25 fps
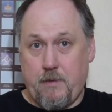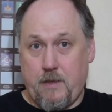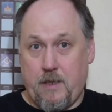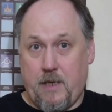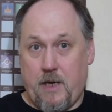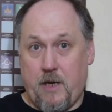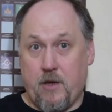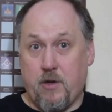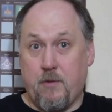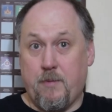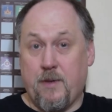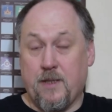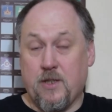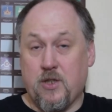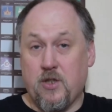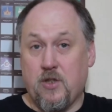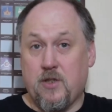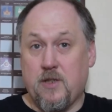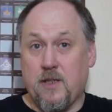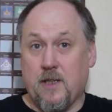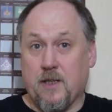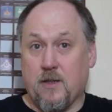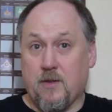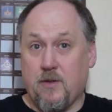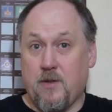
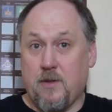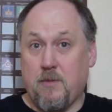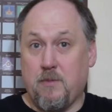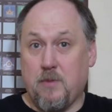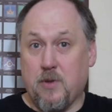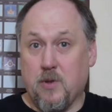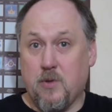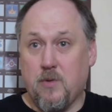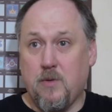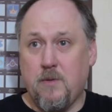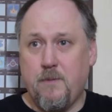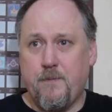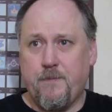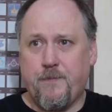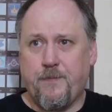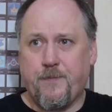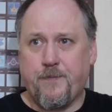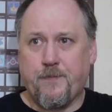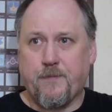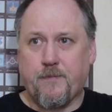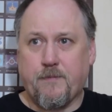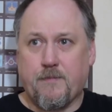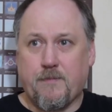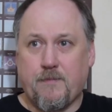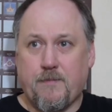aromatycznego imbiru,
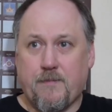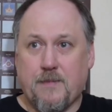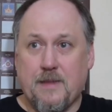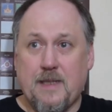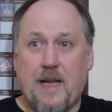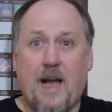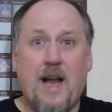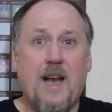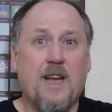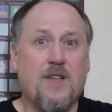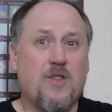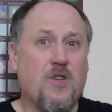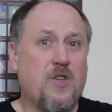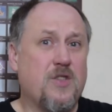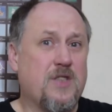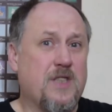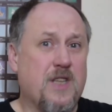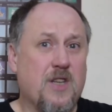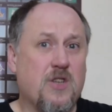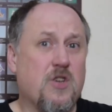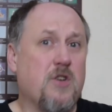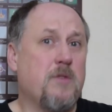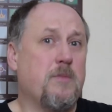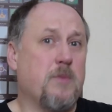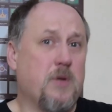ale to jest
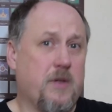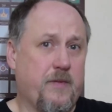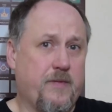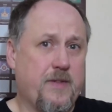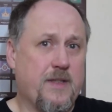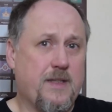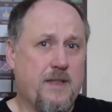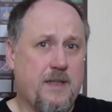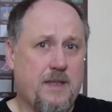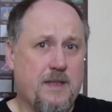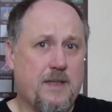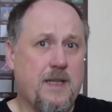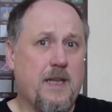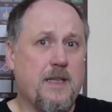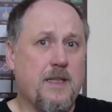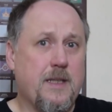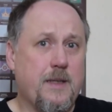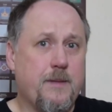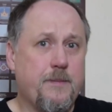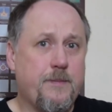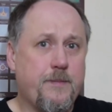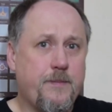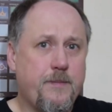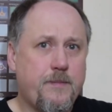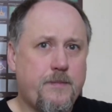tylko moje własne zdanie.
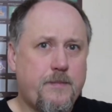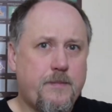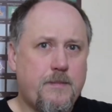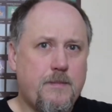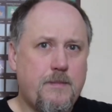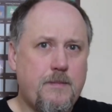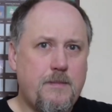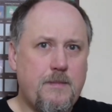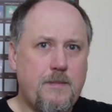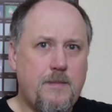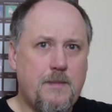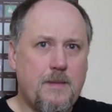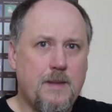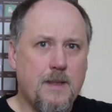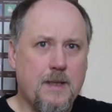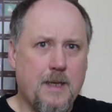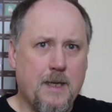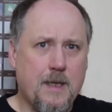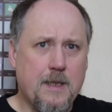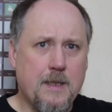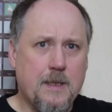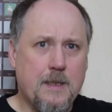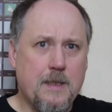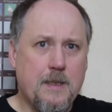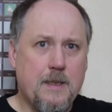
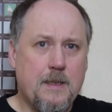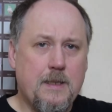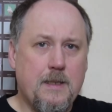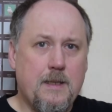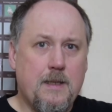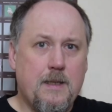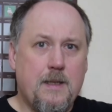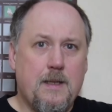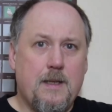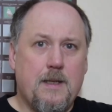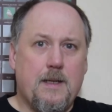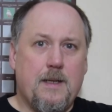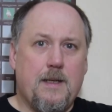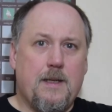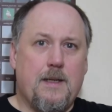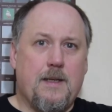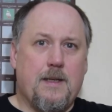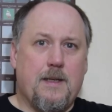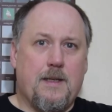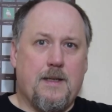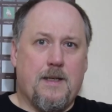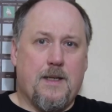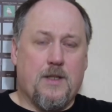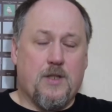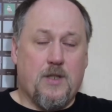Tak?
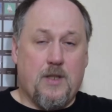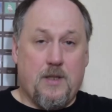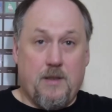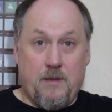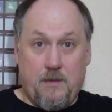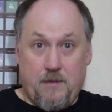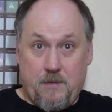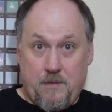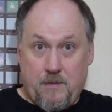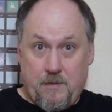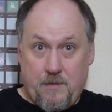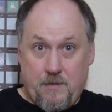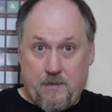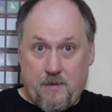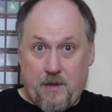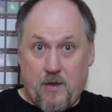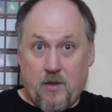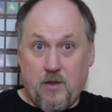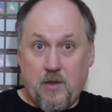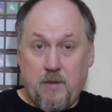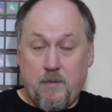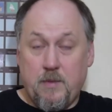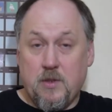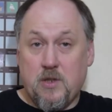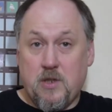Także tego
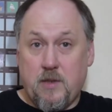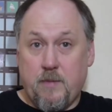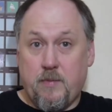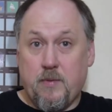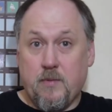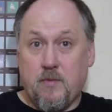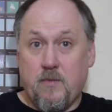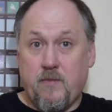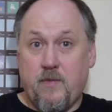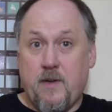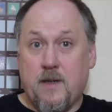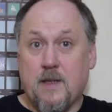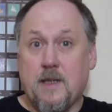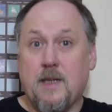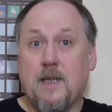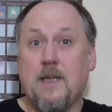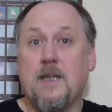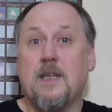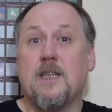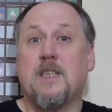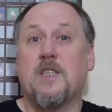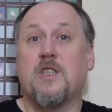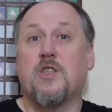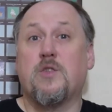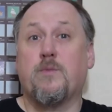nie bierzcie pod uwagę,
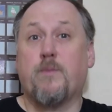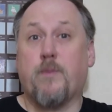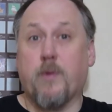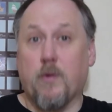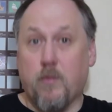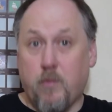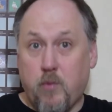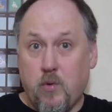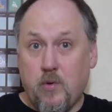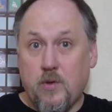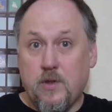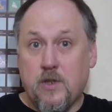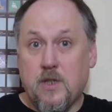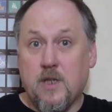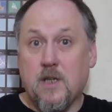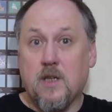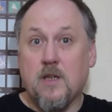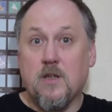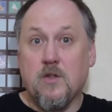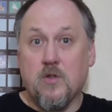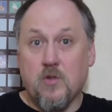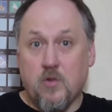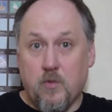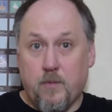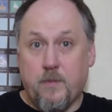spróbujcie,
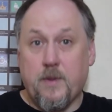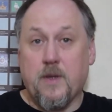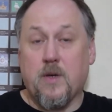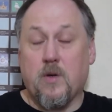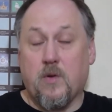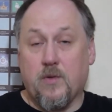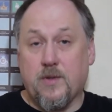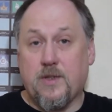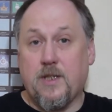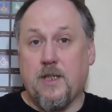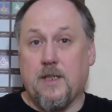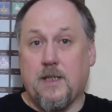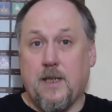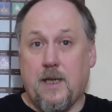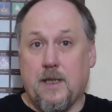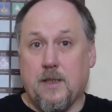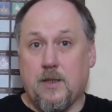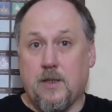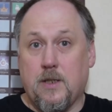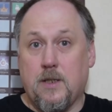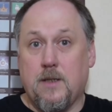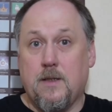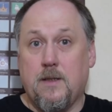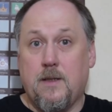dopiero oceniajcie.